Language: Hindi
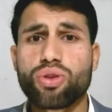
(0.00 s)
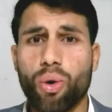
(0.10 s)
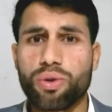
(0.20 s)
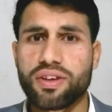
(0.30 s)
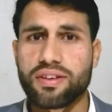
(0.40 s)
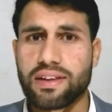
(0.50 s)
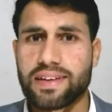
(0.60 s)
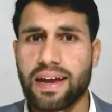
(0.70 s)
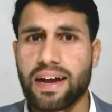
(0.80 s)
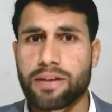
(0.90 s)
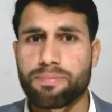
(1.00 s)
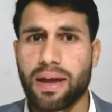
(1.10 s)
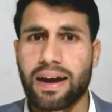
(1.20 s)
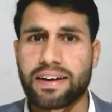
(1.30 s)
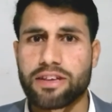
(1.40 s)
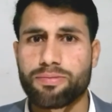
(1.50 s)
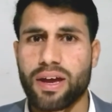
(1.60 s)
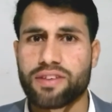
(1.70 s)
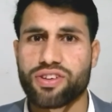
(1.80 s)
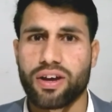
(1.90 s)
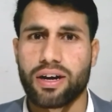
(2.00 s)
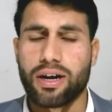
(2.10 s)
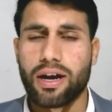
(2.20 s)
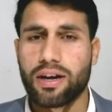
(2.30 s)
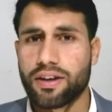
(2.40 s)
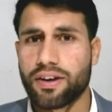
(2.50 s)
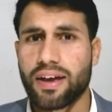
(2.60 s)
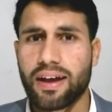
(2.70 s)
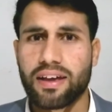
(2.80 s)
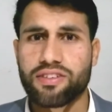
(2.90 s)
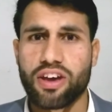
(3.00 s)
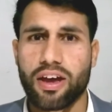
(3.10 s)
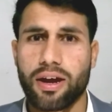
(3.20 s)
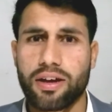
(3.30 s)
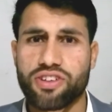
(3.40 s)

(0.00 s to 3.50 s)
तो उसी सिलसिले का आज पहला टेस्ट मैच इंडिया के शहर